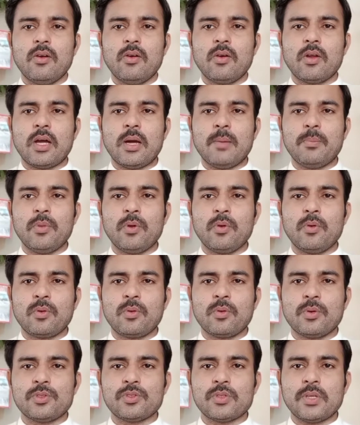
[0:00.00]
और आप लोगों
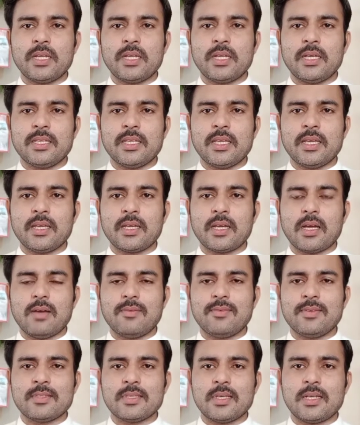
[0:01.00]
को जो है ना ये
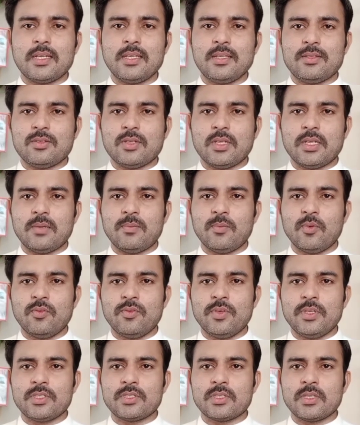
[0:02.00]
काफ़ी सारे जो है ना
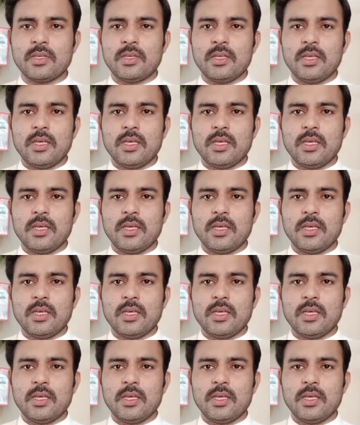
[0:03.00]
मूवीज़